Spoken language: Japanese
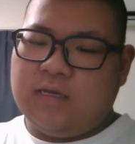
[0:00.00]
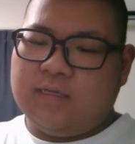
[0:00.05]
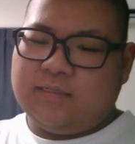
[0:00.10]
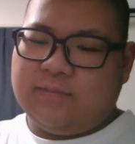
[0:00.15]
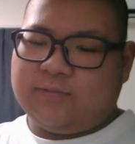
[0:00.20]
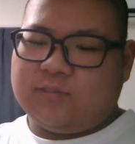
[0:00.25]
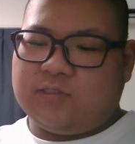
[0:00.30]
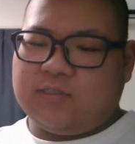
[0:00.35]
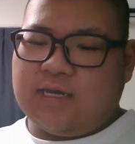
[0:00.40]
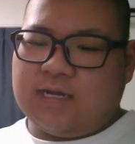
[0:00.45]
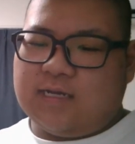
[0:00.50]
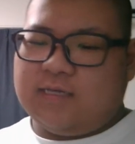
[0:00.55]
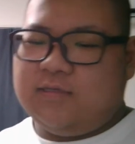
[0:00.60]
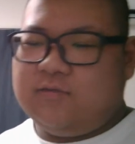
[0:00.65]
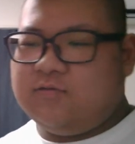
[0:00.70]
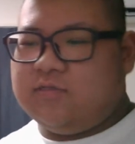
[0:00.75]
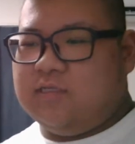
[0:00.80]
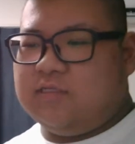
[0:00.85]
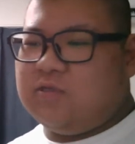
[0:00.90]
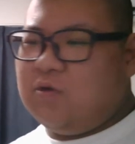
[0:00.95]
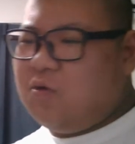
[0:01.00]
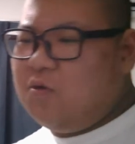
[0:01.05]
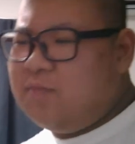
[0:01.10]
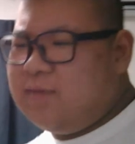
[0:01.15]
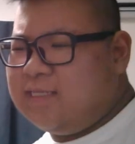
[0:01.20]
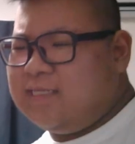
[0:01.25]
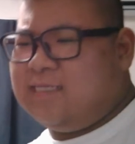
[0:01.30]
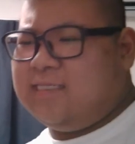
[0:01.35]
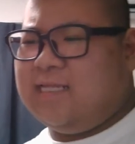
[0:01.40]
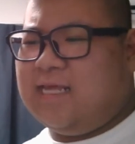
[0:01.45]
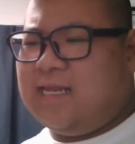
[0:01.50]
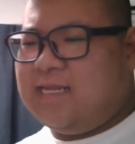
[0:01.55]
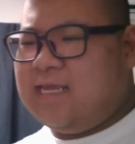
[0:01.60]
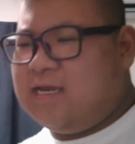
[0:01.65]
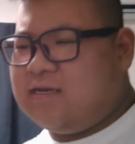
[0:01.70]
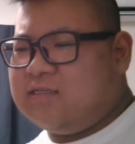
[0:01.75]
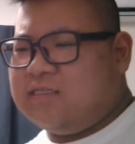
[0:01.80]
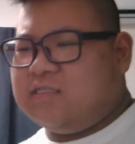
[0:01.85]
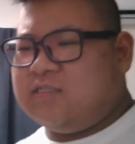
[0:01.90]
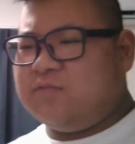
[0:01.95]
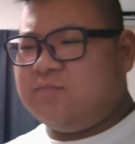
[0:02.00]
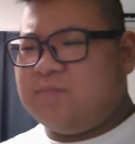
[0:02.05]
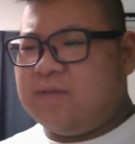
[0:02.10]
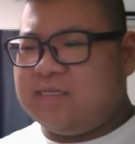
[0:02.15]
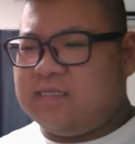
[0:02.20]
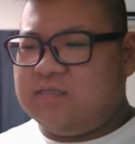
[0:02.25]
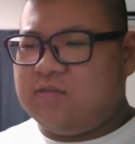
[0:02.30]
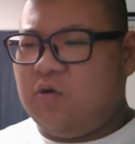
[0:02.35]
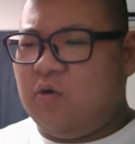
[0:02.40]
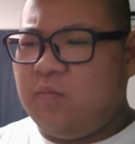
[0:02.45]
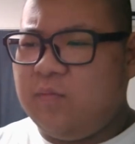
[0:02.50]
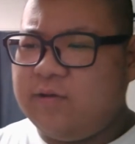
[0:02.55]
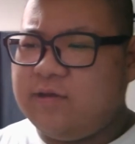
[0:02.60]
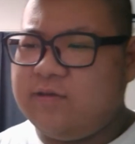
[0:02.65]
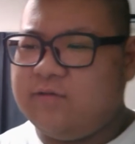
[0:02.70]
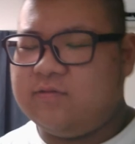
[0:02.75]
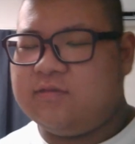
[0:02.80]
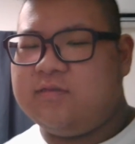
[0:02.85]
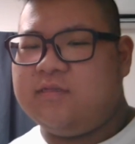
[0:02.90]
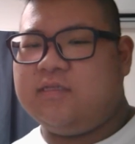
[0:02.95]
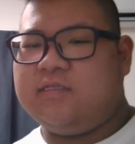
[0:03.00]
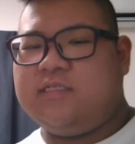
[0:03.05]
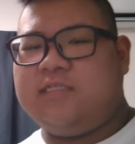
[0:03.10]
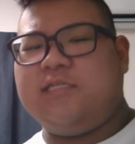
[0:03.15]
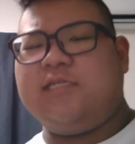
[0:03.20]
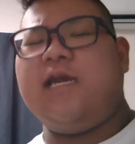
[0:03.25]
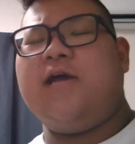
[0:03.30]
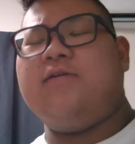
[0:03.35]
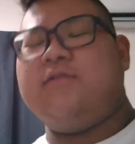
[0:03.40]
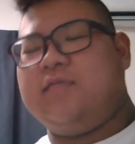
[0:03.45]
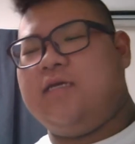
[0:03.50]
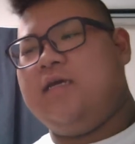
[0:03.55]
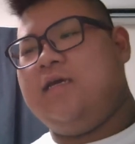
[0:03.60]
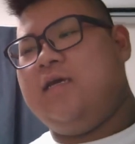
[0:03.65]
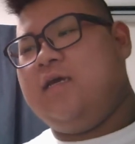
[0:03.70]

でもなんか言うじゃん、そこまで来たら120%思えよっていうのは違うじゃん。